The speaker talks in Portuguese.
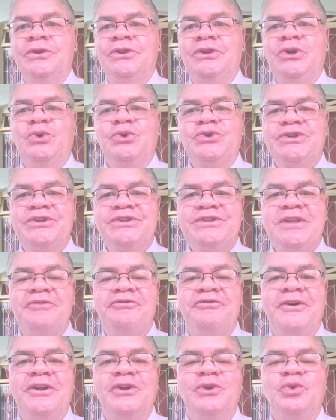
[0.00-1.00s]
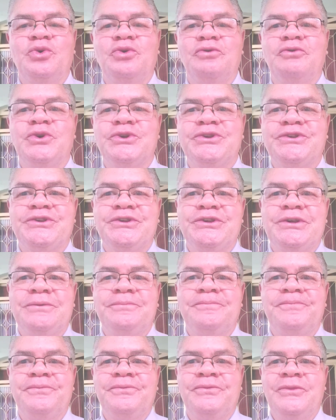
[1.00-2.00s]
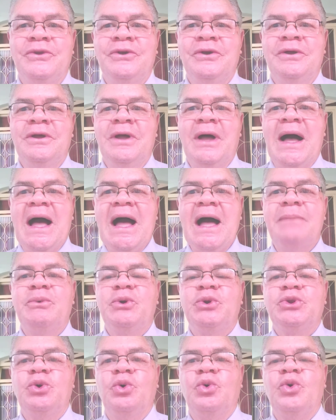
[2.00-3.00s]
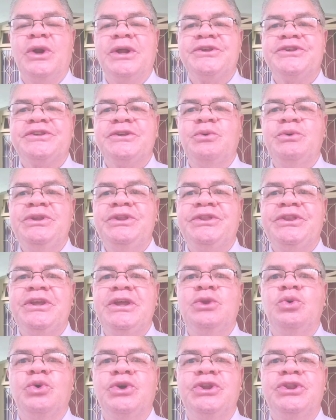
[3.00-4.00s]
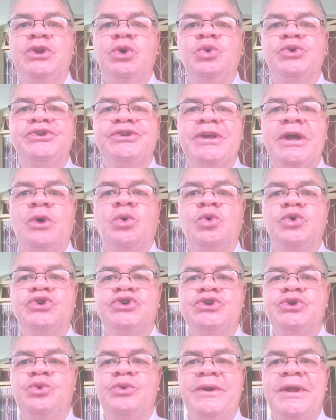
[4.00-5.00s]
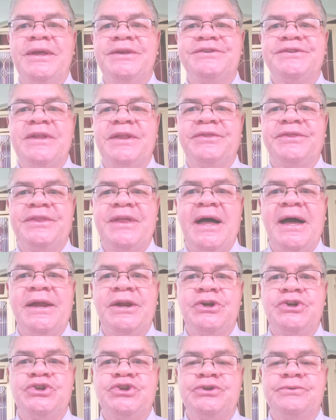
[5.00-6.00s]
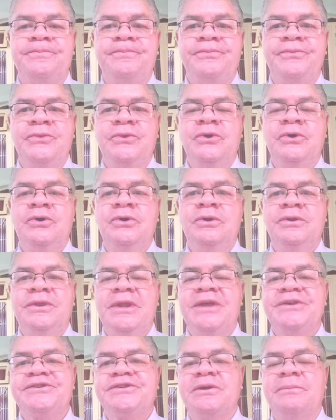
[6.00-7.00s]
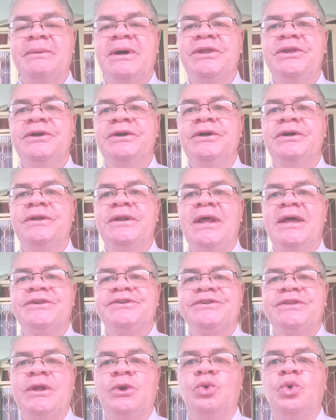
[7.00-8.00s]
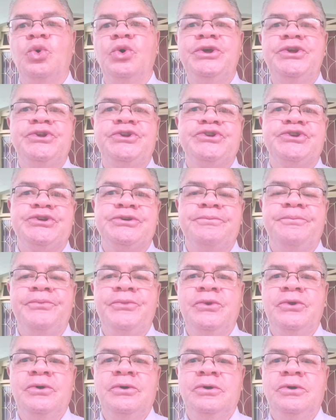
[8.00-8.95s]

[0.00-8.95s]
Deus já está falando com você. Abre o teu coração e entenda o que Deus quer contigo nesta tarde, nesta manhã, nesta noite.